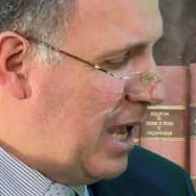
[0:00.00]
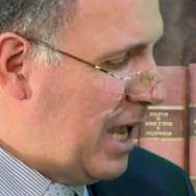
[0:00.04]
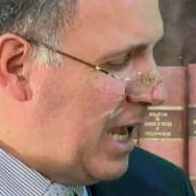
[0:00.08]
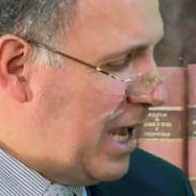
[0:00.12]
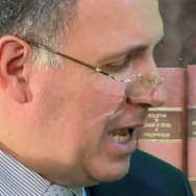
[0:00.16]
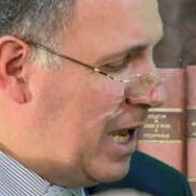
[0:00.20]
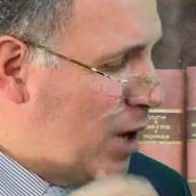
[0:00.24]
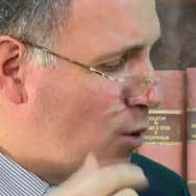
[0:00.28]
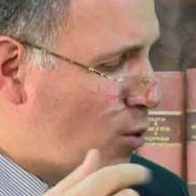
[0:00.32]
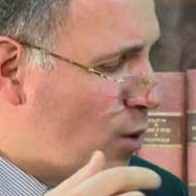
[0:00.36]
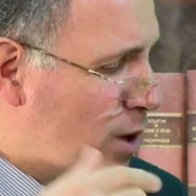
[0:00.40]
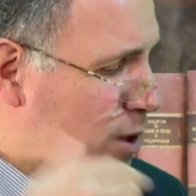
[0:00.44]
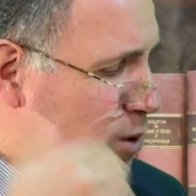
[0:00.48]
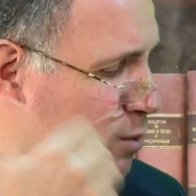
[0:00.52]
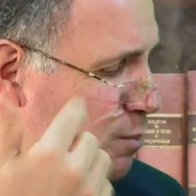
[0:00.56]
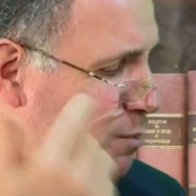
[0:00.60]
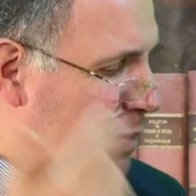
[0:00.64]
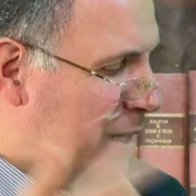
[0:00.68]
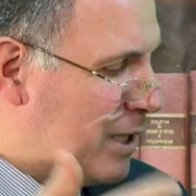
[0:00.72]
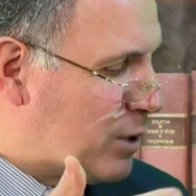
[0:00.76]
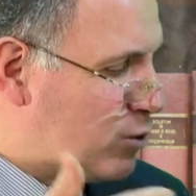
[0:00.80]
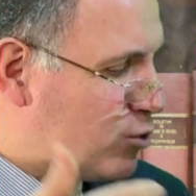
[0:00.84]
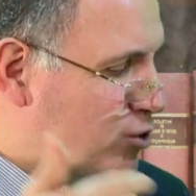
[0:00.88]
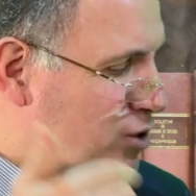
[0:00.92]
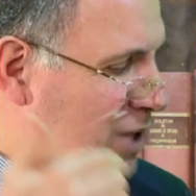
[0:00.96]
Enquanto
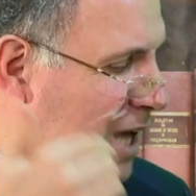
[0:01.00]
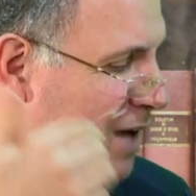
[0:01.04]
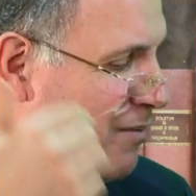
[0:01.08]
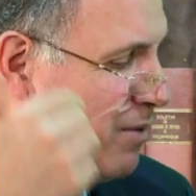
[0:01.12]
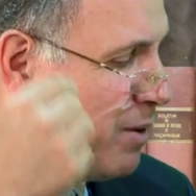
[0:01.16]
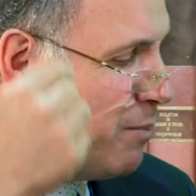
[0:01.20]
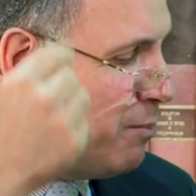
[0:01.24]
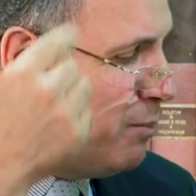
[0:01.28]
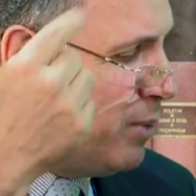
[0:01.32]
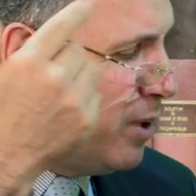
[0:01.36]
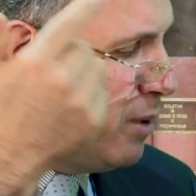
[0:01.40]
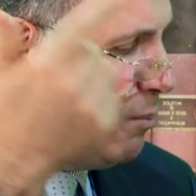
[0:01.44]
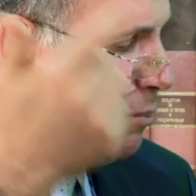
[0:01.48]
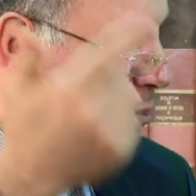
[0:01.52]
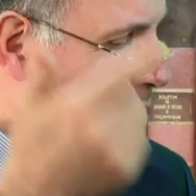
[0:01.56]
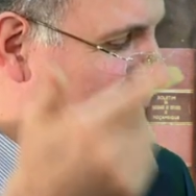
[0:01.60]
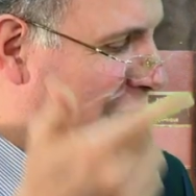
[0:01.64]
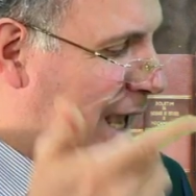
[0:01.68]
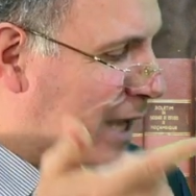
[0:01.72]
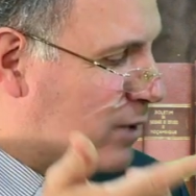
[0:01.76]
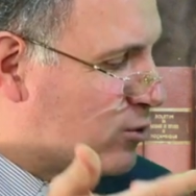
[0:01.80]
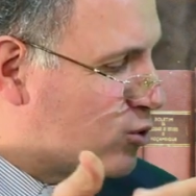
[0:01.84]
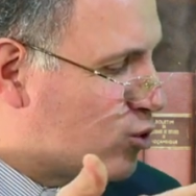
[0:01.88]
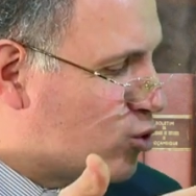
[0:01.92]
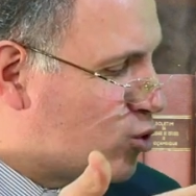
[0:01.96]
Pedro estava
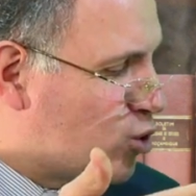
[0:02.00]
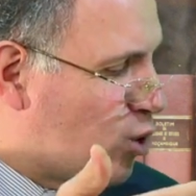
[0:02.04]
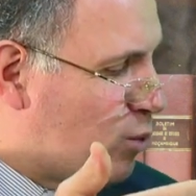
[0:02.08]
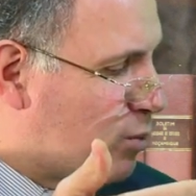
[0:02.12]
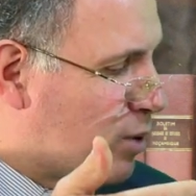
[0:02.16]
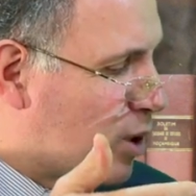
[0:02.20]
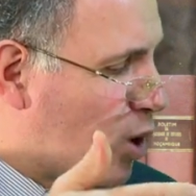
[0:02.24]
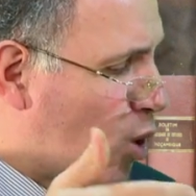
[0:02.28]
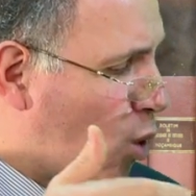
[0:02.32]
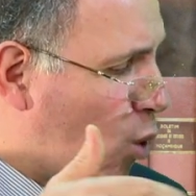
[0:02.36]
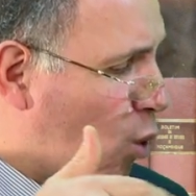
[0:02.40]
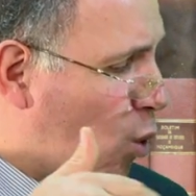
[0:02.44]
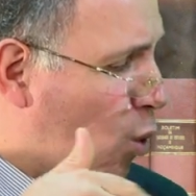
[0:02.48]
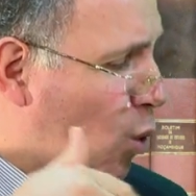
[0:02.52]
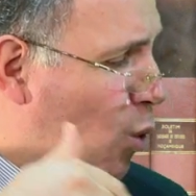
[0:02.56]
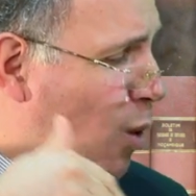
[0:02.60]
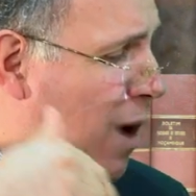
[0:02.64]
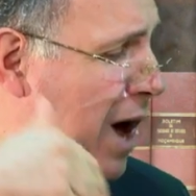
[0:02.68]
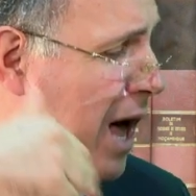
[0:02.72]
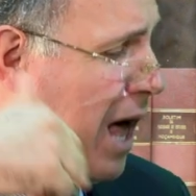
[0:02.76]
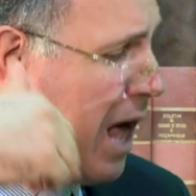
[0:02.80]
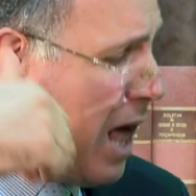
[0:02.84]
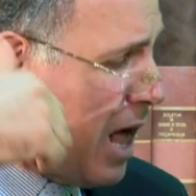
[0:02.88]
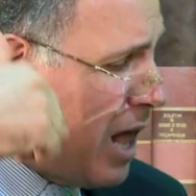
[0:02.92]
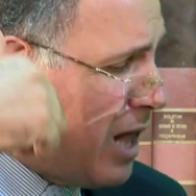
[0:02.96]
perplexo sobre
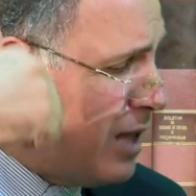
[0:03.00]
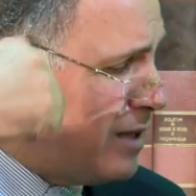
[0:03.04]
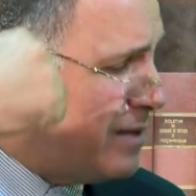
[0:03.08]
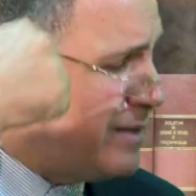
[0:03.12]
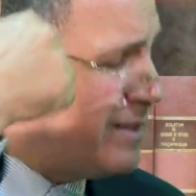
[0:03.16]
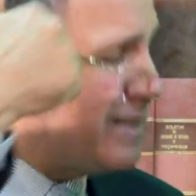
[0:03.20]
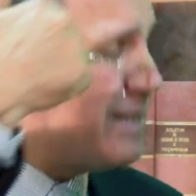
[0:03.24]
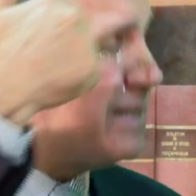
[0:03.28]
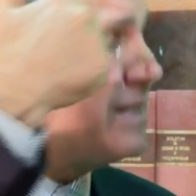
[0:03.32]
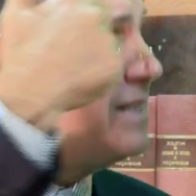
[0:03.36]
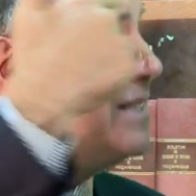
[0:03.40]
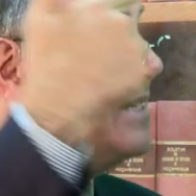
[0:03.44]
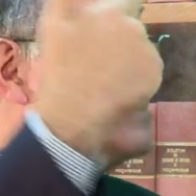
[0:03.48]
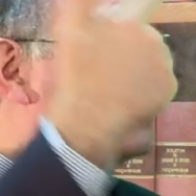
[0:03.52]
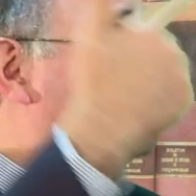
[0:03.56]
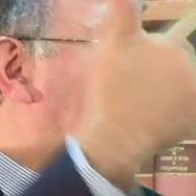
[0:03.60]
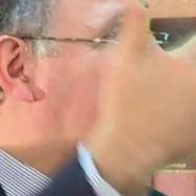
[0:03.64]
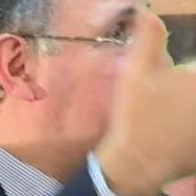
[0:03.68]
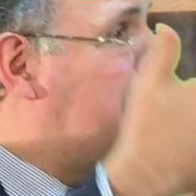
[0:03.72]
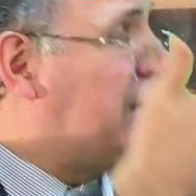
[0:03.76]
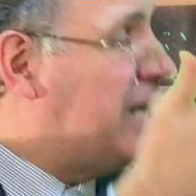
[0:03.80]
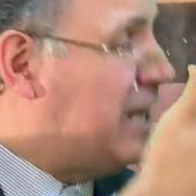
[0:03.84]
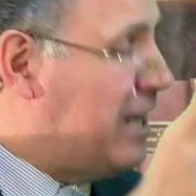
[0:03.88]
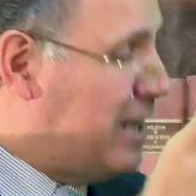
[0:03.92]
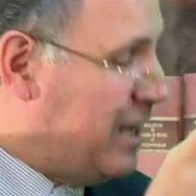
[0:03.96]
qual
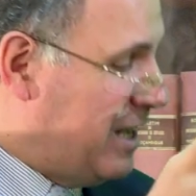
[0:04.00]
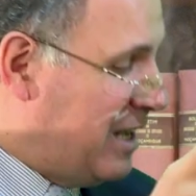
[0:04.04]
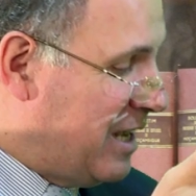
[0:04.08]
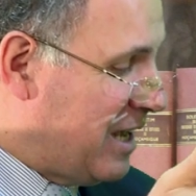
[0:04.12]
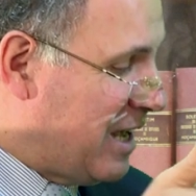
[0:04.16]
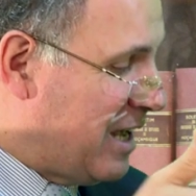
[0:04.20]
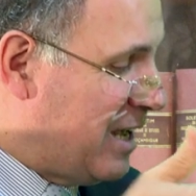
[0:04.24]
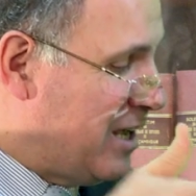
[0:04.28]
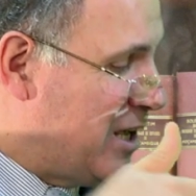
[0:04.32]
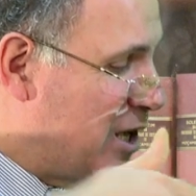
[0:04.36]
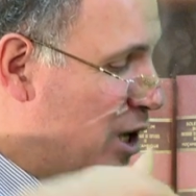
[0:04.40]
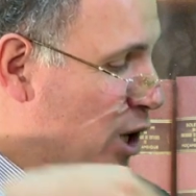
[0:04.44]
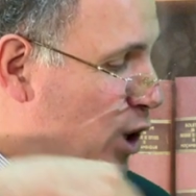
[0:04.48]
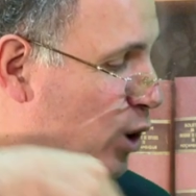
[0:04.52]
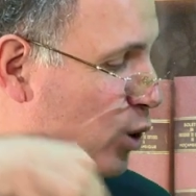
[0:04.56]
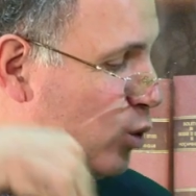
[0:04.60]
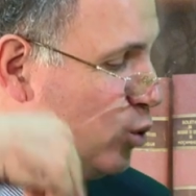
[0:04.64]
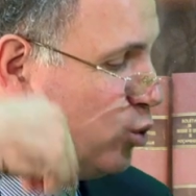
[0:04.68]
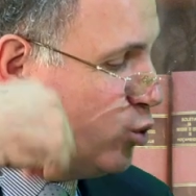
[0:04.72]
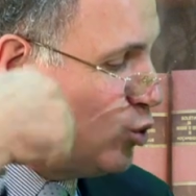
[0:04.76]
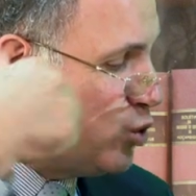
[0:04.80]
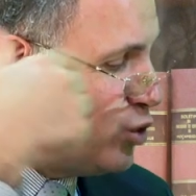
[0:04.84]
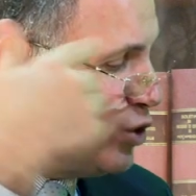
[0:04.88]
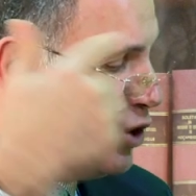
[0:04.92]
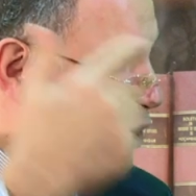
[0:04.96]
seria
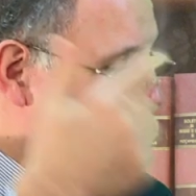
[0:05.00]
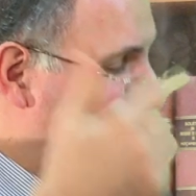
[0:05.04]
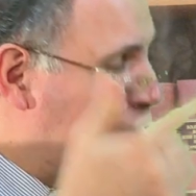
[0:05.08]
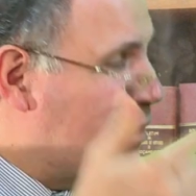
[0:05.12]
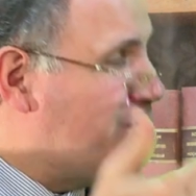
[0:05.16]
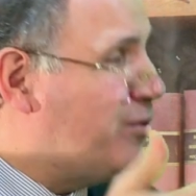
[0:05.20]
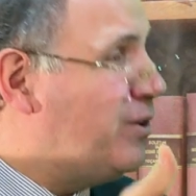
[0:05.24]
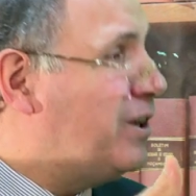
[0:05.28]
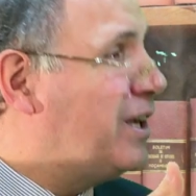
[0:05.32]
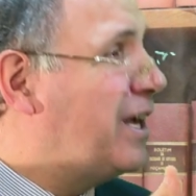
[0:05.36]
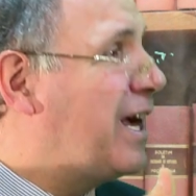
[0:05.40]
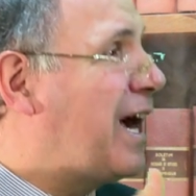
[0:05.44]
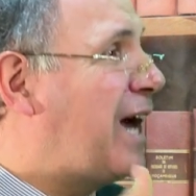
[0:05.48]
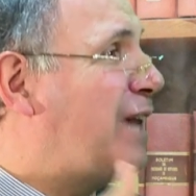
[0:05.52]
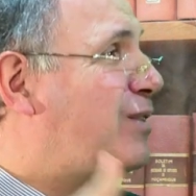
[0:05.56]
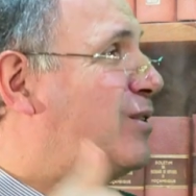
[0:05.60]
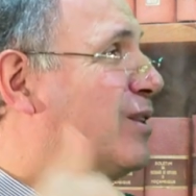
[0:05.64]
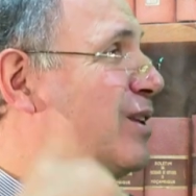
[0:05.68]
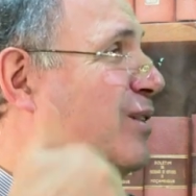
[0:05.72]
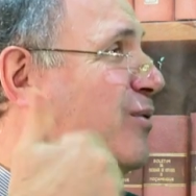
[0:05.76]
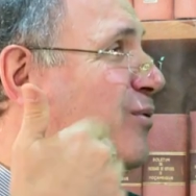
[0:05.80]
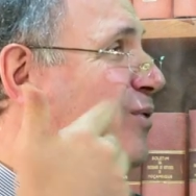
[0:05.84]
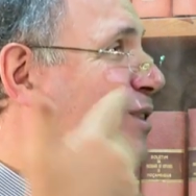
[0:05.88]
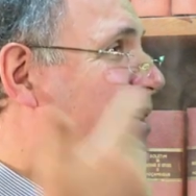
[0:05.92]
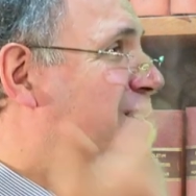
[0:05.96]
o significado
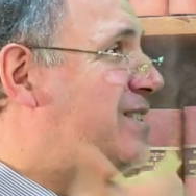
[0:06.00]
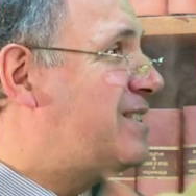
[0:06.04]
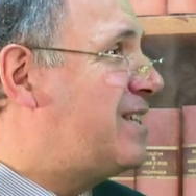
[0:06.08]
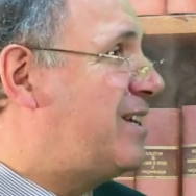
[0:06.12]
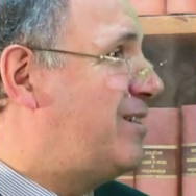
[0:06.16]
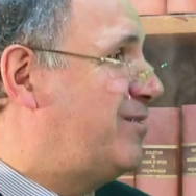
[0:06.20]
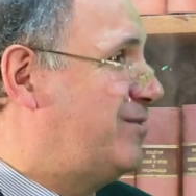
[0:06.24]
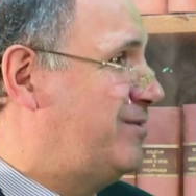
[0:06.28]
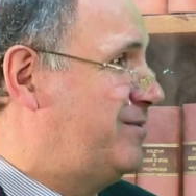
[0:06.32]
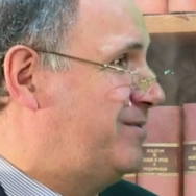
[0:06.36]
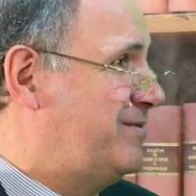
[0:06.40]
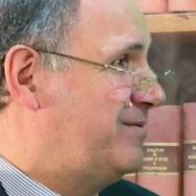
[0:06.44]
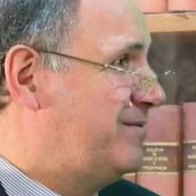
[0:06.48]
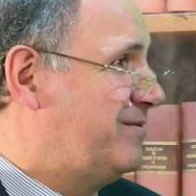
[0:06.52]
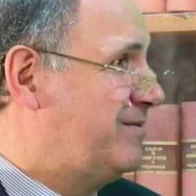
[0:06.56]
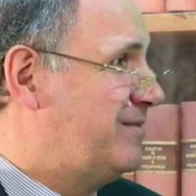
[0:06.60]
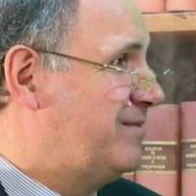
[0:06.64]
da visão.